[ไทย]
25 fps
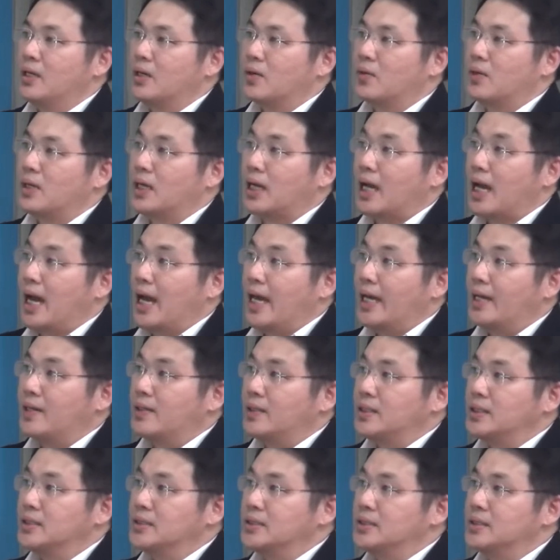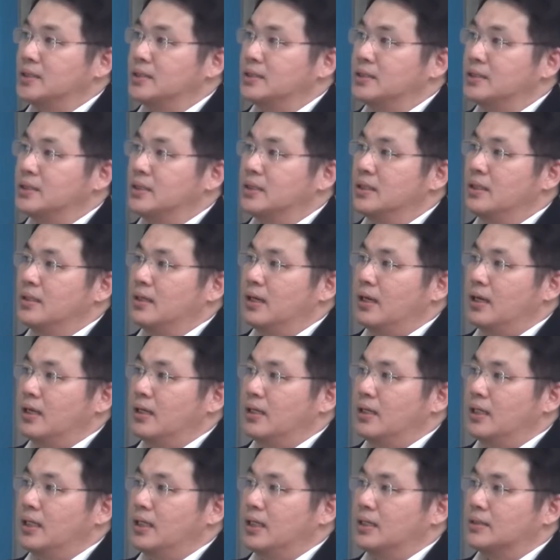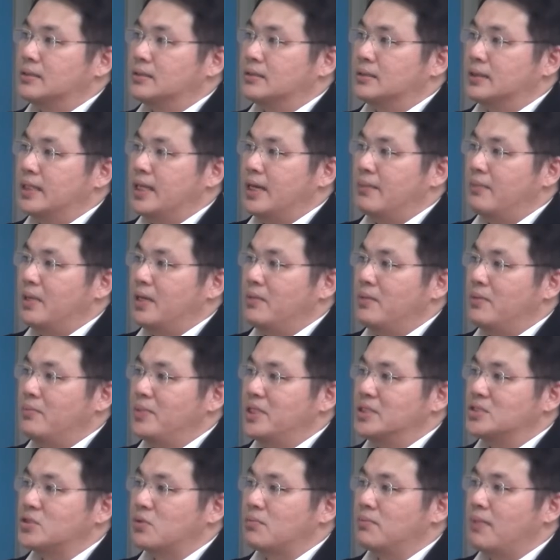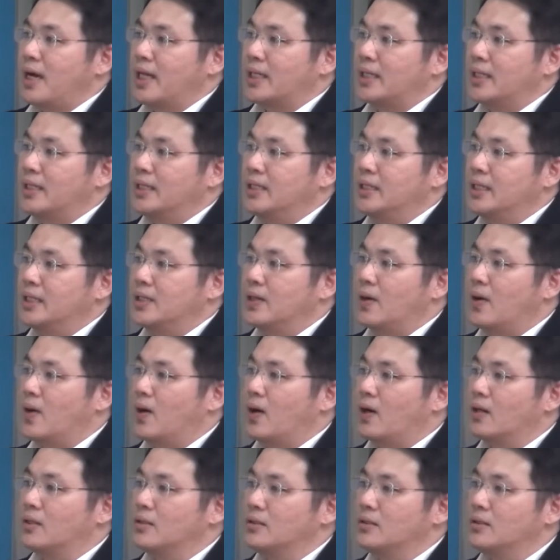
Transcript: กลไกก็คือเตรียมให้มันมีสมบัติในเรื่องของ